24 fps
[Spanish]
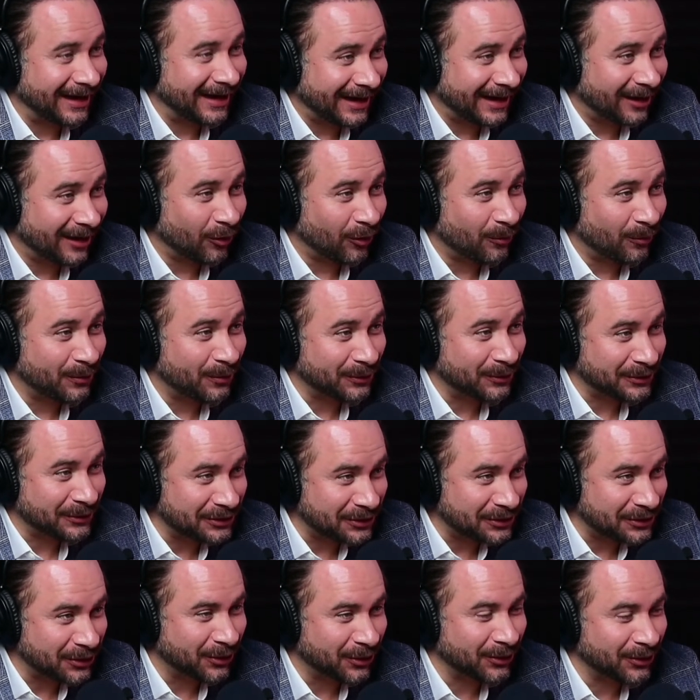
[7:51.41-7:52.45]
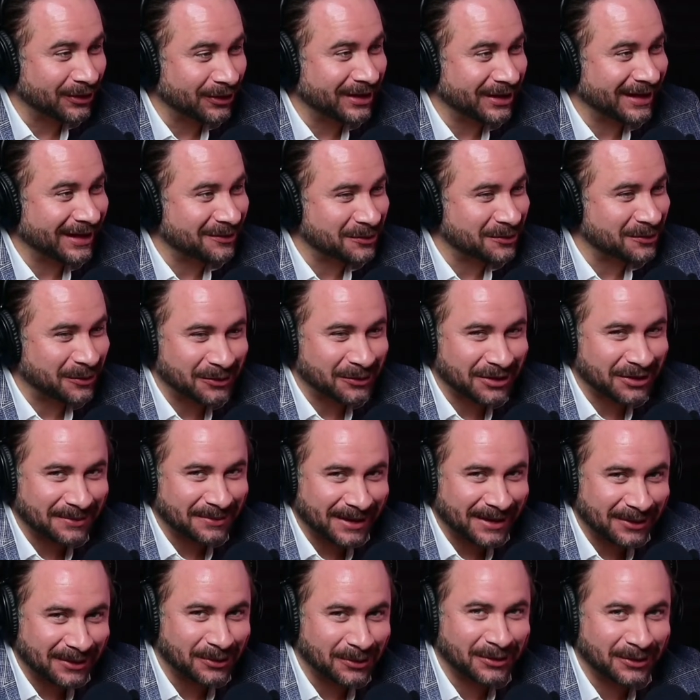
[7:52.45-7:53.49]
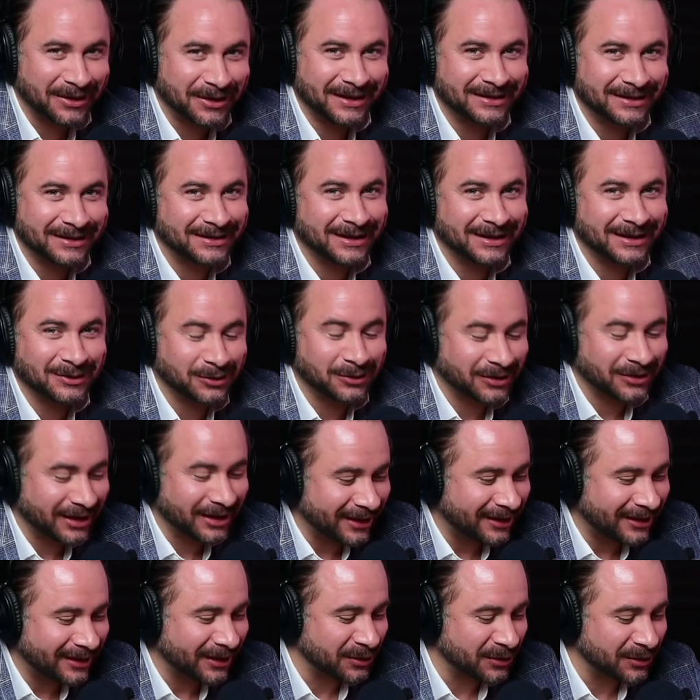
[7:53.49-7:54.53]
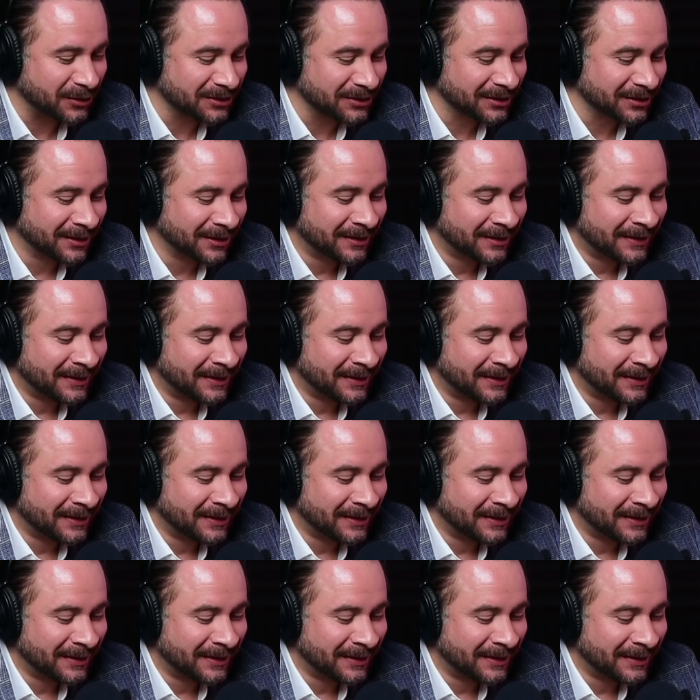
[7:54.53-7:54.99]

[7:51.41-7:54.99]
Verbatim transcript: a la oposición y a los conservadores y a sus críticos